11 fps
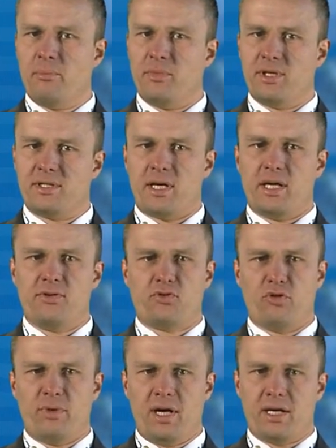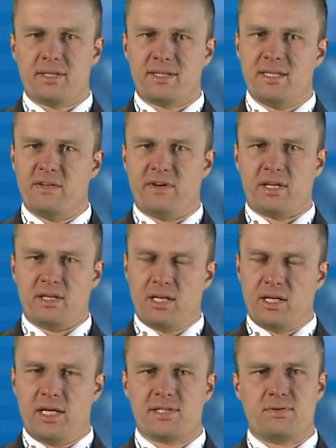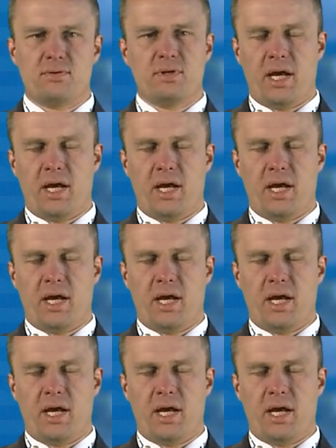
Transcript: mit 1,8 Gigawatt Nennleistung